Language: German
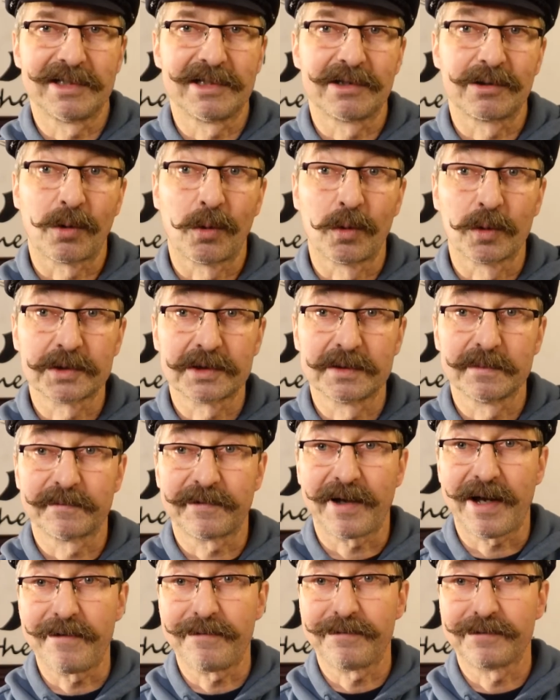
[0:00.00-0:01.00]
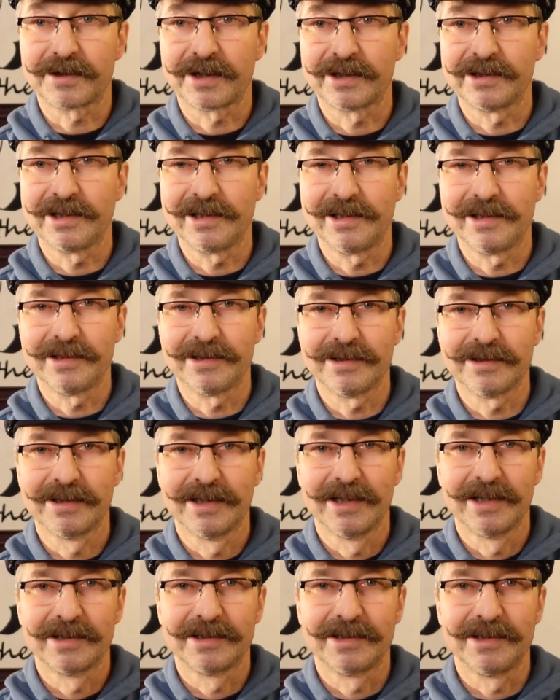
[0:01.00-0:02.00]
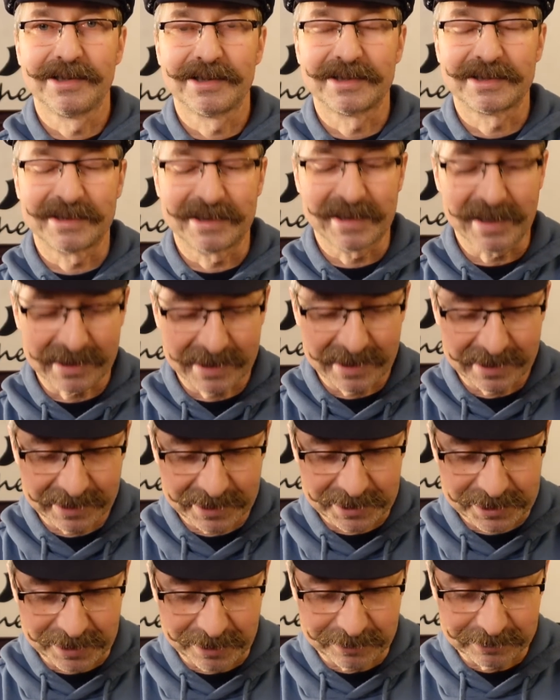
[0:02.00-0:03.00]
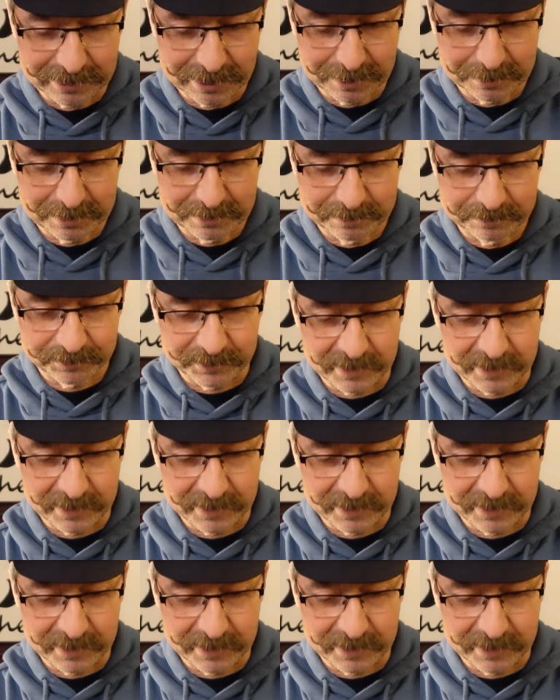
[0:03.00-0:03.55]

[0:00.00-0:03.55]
die großen Pfeifenkanäle, die ich sehr gern geschaut habe.